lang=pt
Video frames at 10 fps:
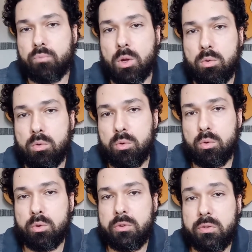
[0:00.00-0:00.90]

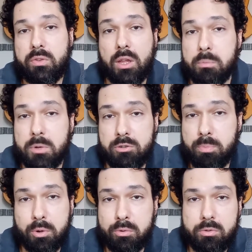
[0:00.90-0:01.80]
o, o, o sistema de
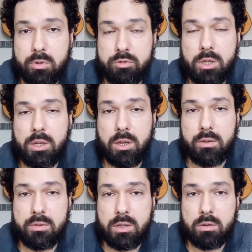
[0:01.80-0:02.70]
produção de
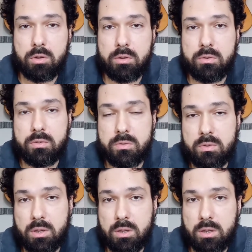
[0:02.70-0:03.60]
riqueza que
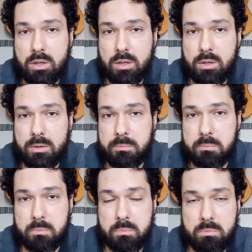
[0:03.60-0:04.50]
nós, é,
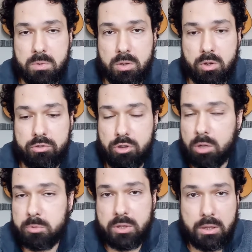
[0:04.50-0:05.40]
que nós
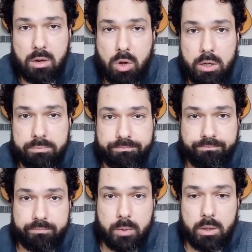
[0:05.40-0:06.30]
tínhamos até agora.
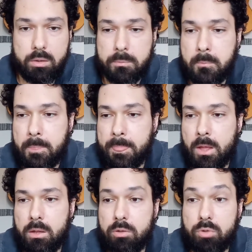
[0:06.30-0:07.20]

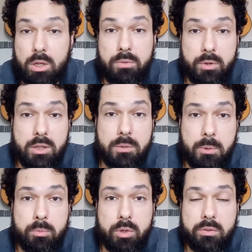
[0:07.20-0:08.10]
Isso significa
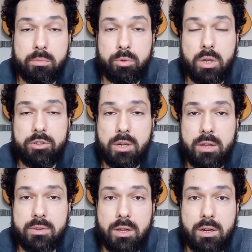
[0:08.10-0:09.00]
também mudanças muito
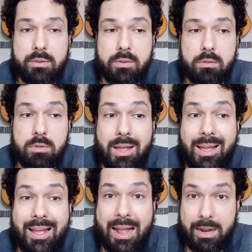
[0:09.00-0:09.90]
radicais em relação
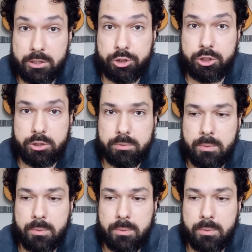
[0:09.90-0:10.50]
à arte.